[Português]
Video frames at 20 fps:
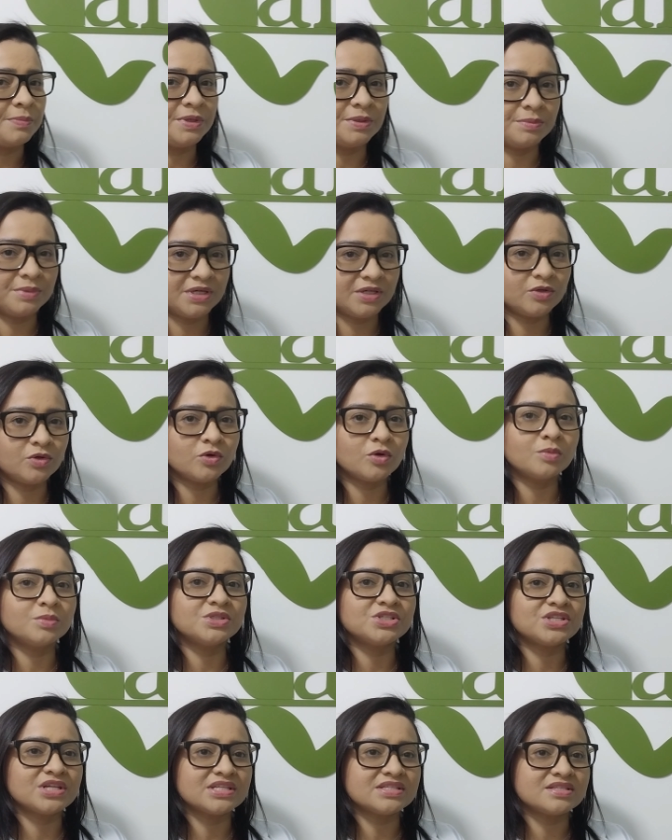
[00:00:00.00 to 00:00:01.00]
Primeiro, como
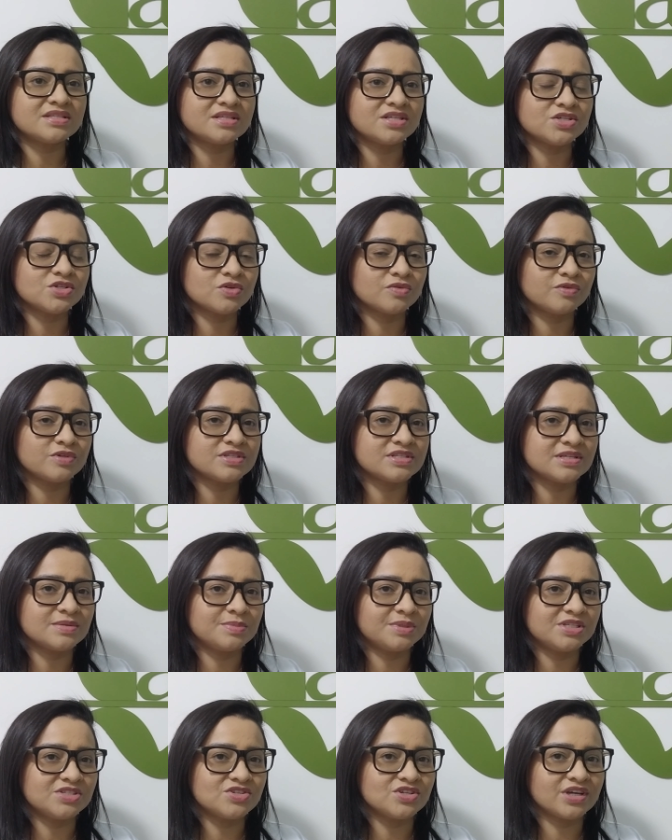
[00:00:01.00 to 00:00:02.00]
esteticista, eu vou
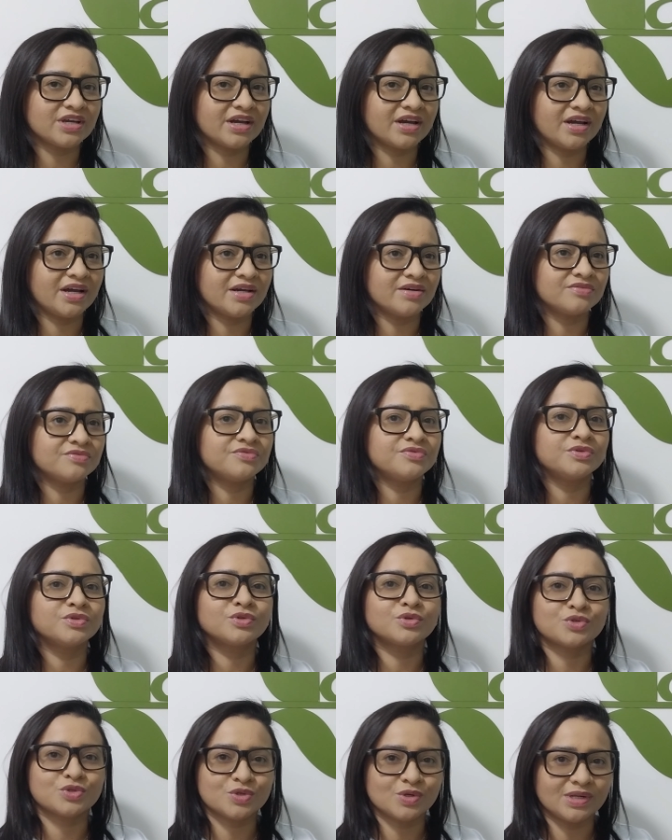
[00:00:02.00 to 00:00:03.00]
sempre indicar
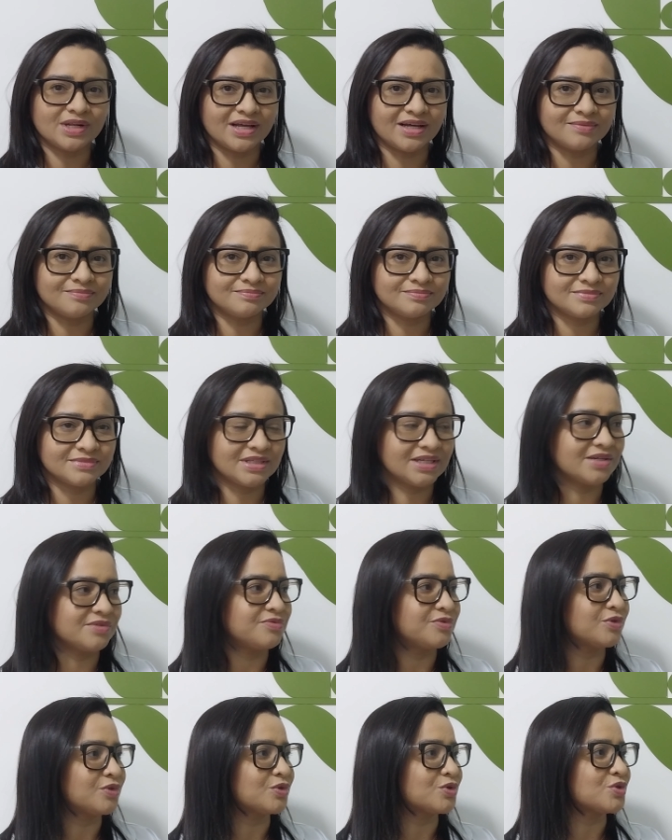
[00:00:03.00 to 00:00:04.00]
filtro solar. Tá?
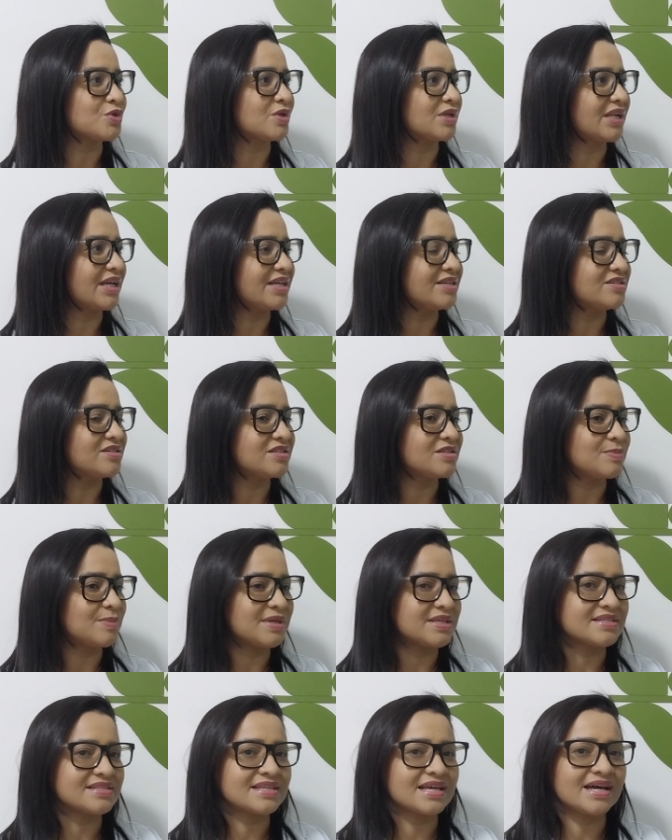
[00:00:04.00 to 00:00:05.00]
Filtro solar é
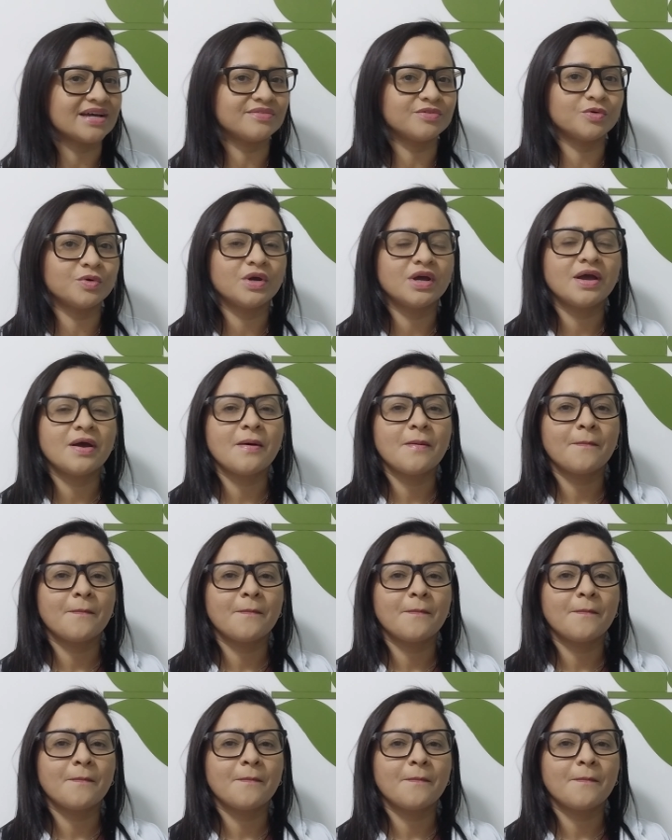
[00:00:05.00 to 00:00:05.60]
indispensável